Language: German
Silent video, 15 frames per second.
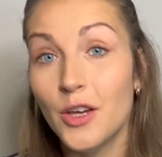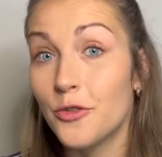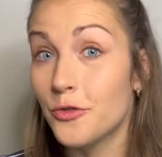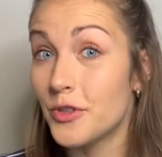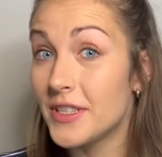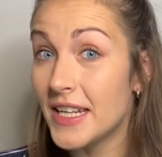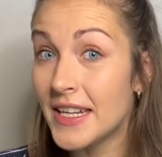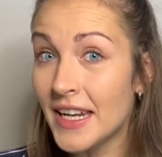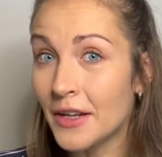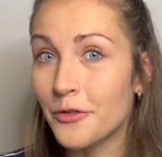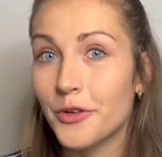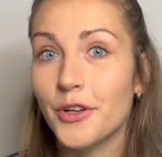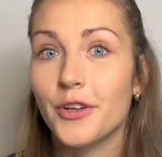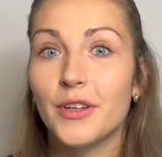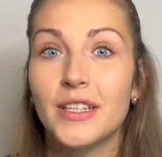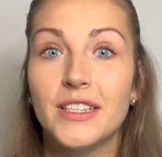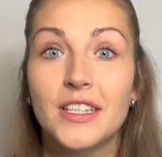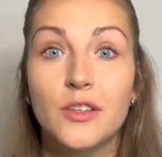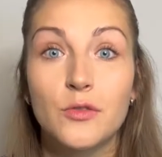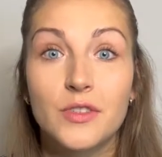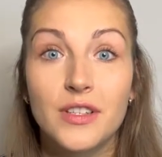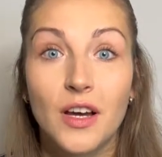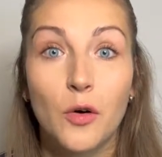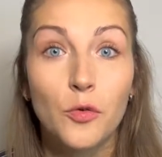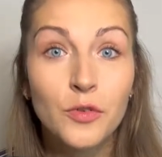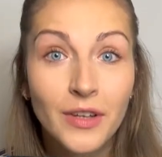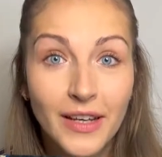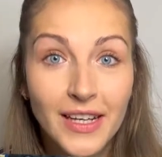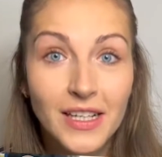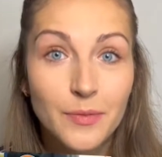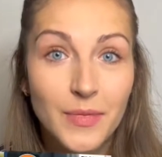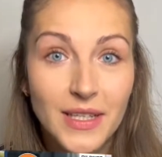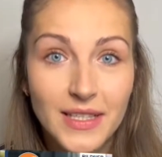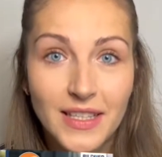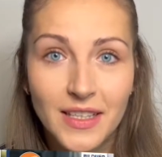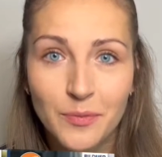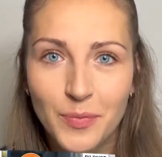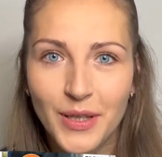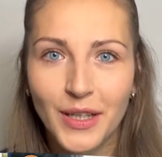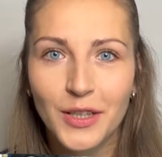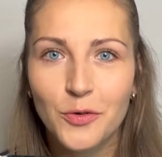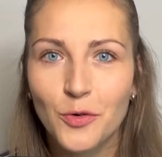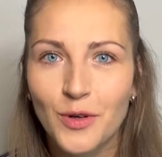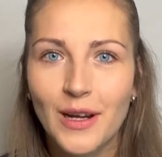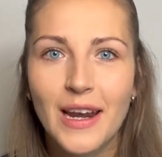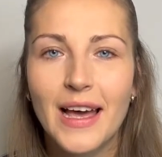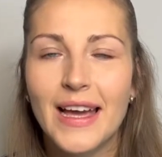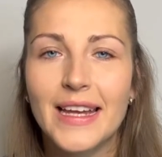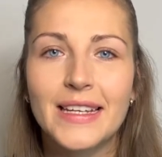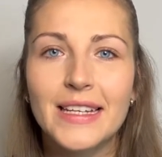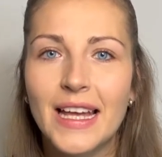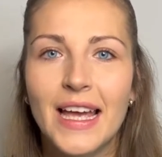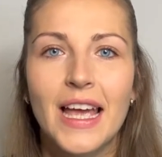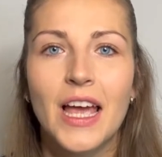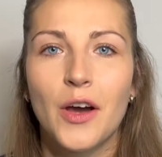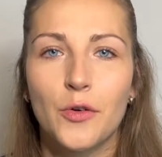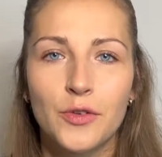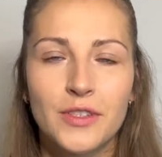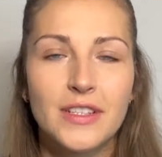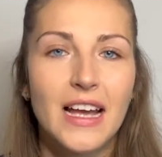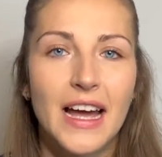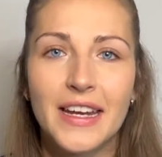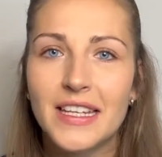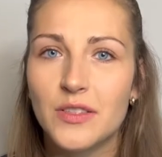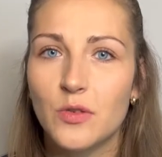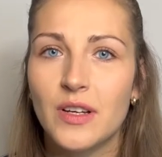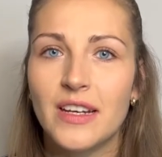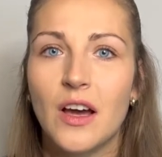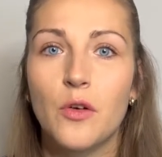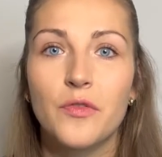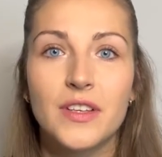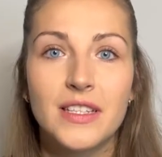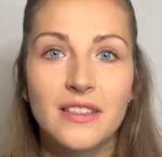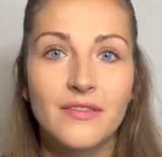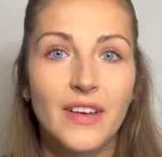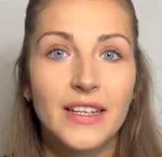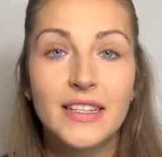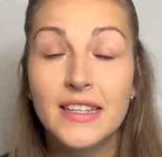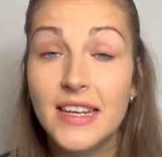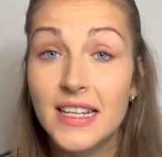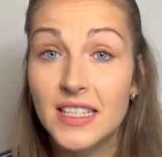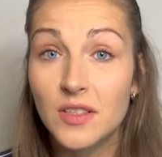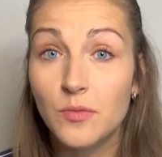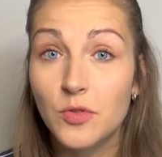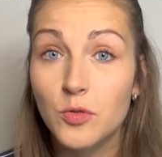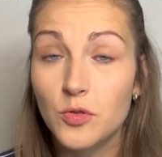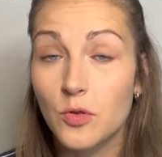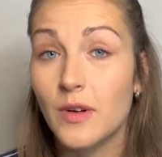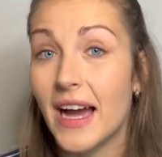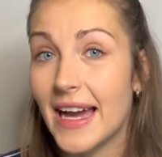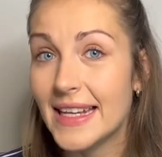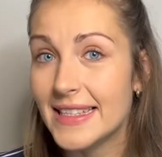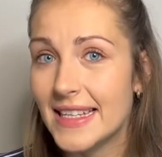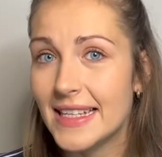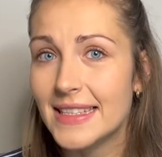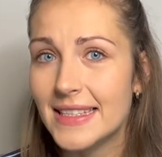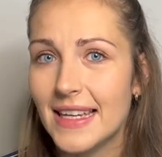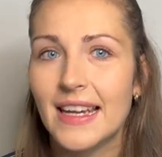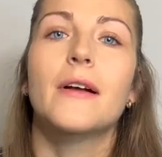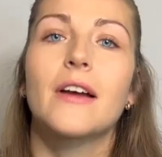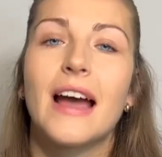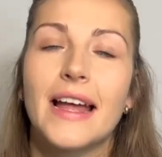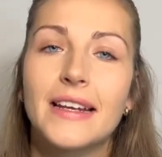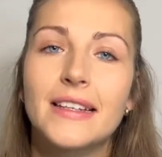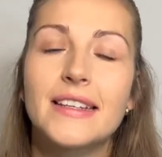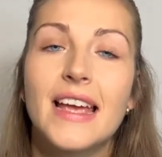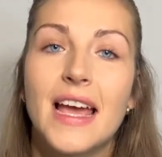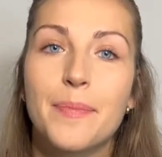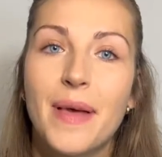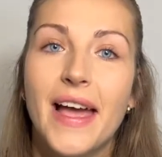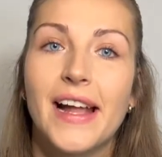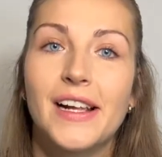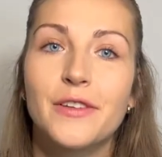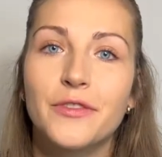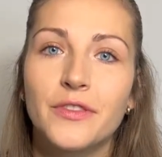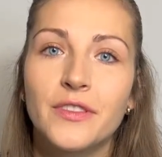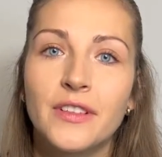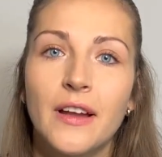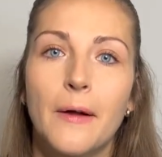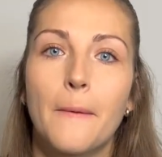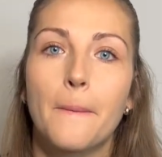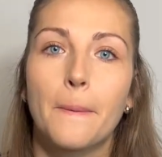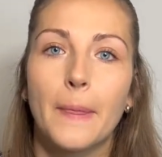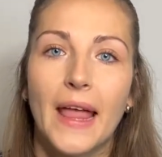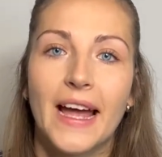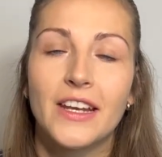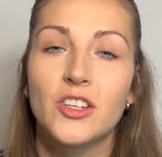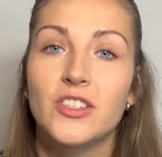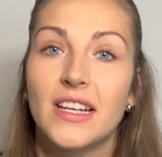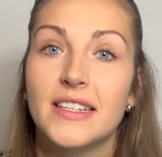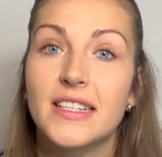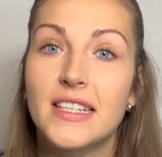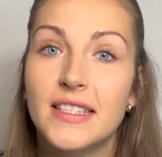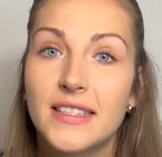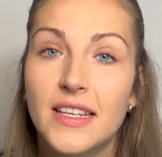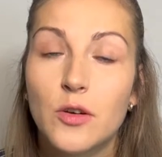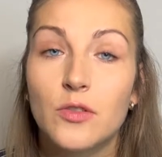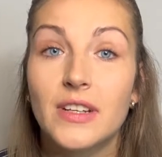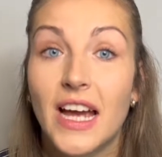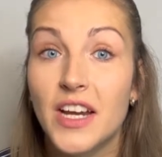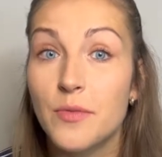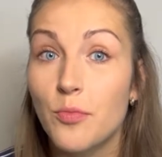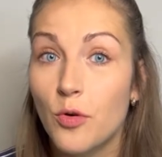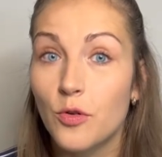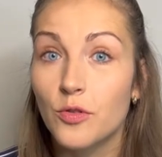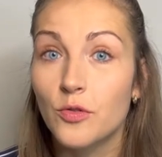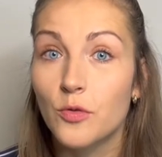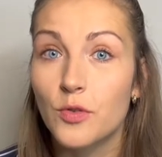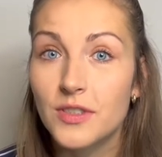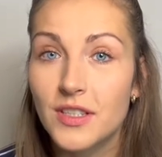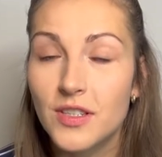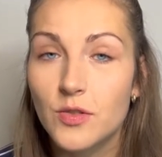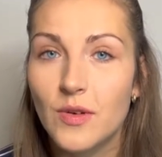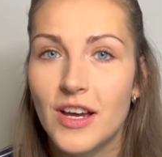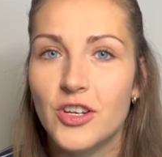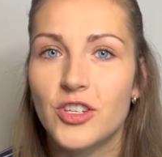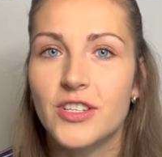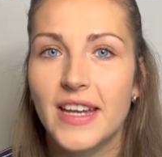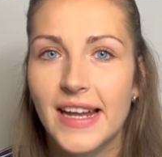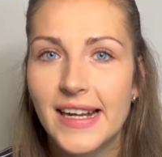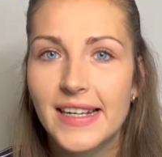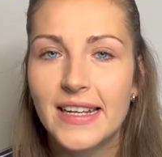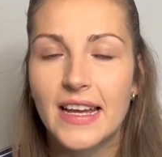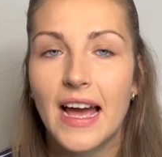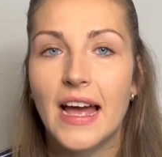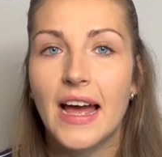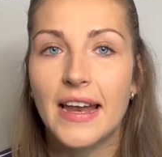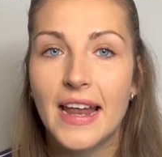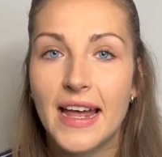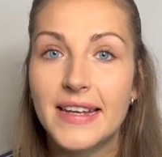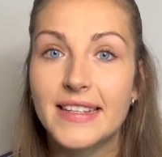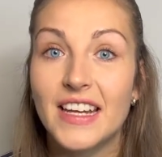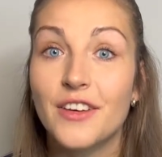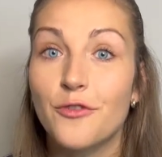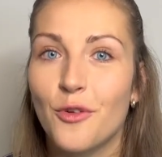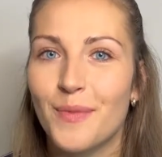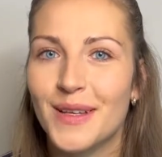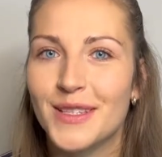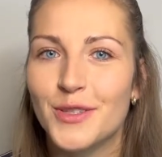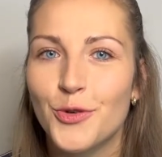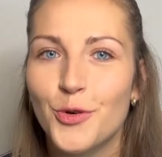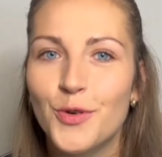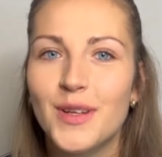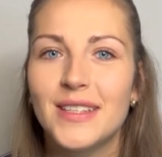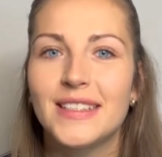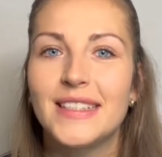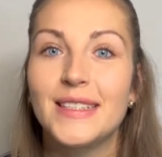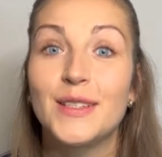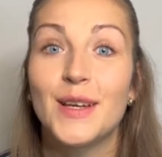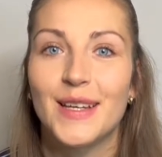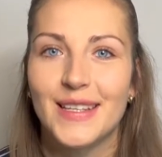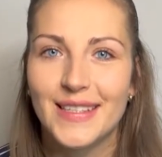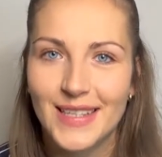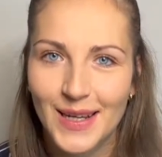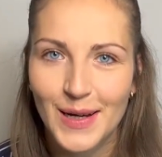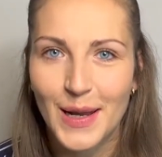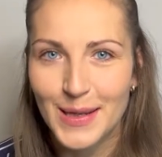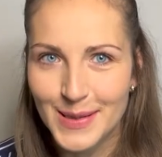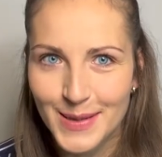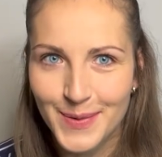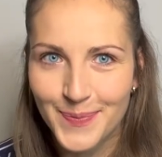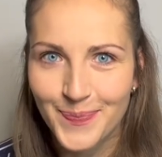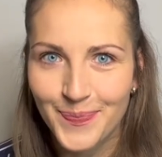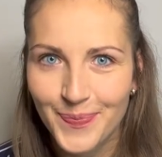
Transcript: Für diejenigen von euch, die unter unregelmäßigen Perioden leiden und gar nicht so genau wissen, wann die nächste Blutung einsetzt, kann die App helfen, eine Statistik und eine Prognose zu erstellen anhand der Informationen, die ihr hinterlasst.